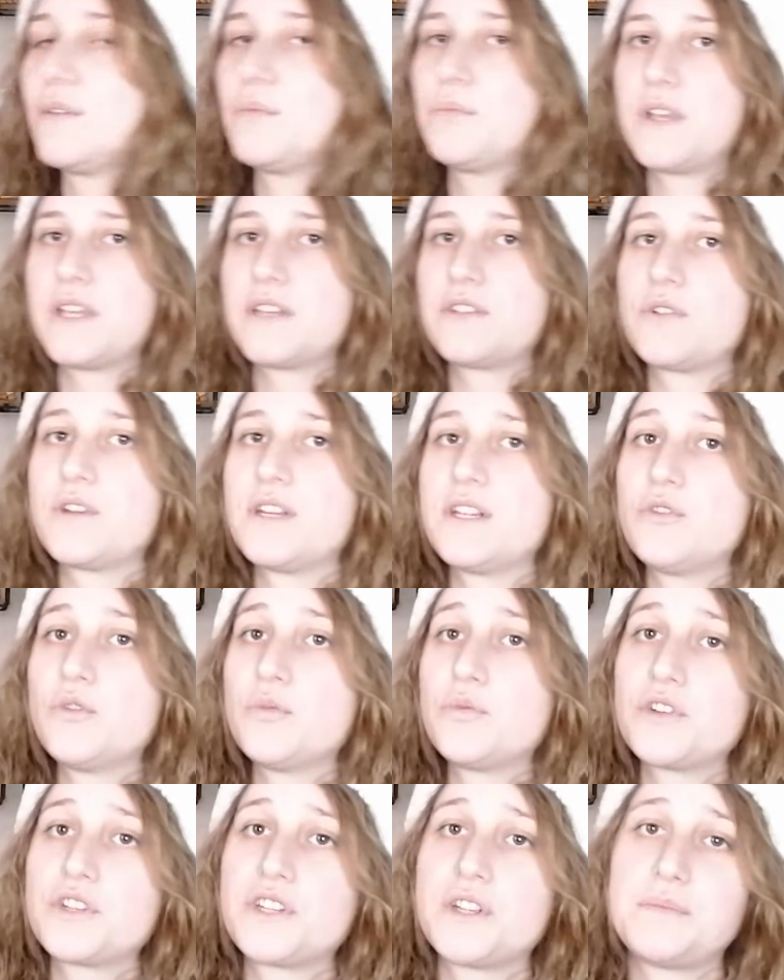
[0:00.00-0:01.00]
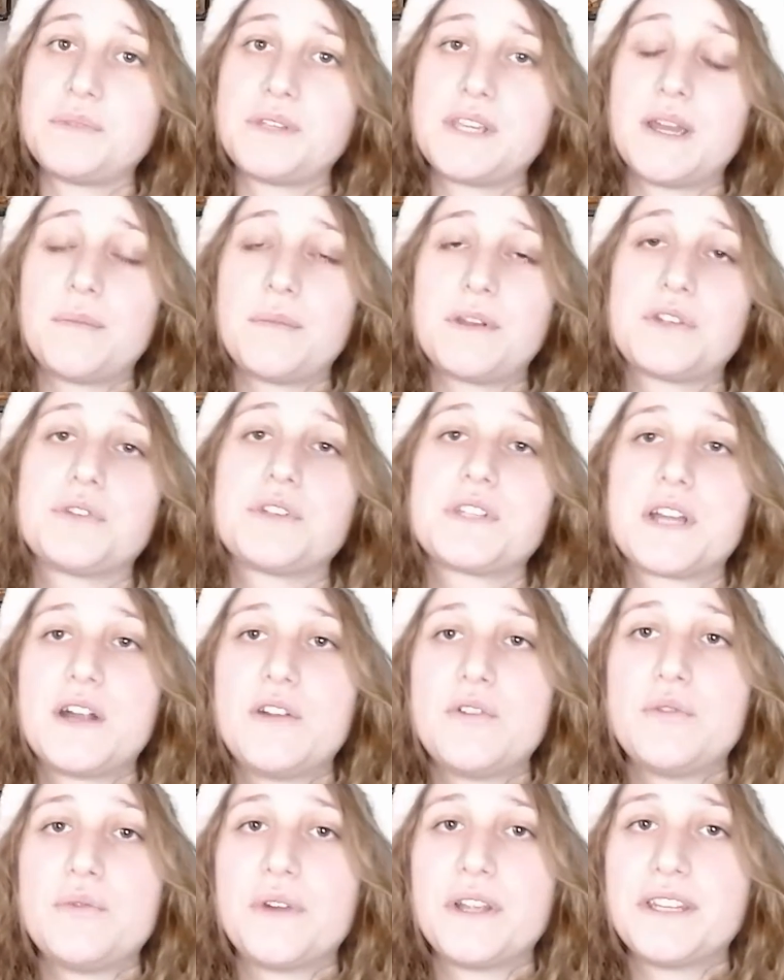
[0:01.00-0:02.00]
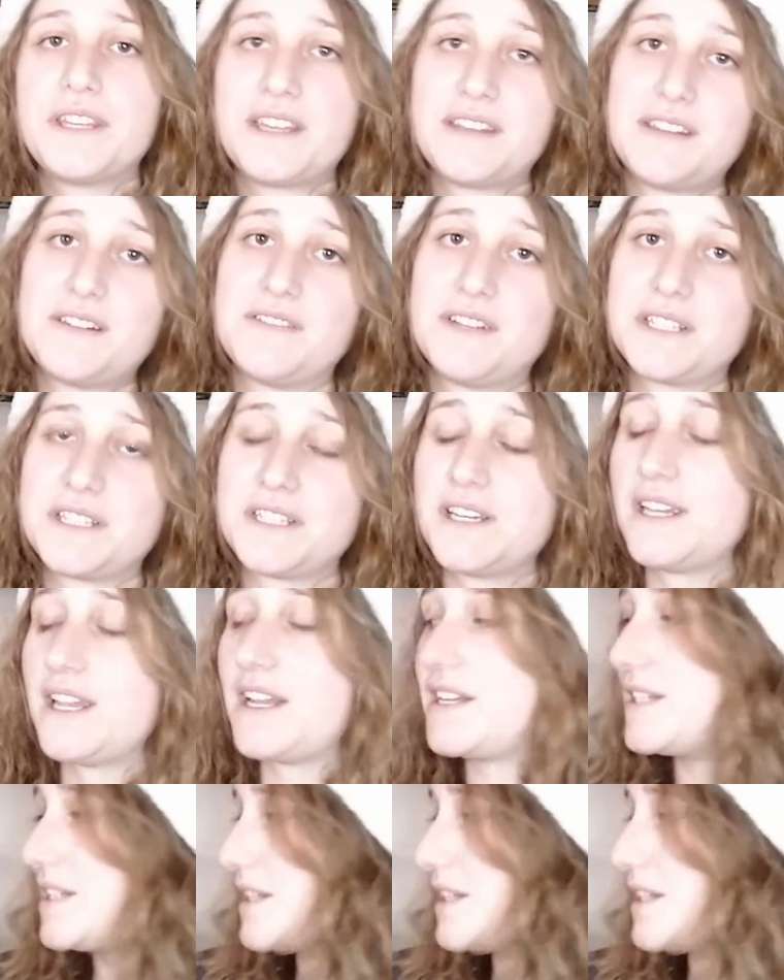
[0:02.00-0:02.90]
Peut-être que les deux prochaines pierres, bah, ce sera le 24 et le 25, allez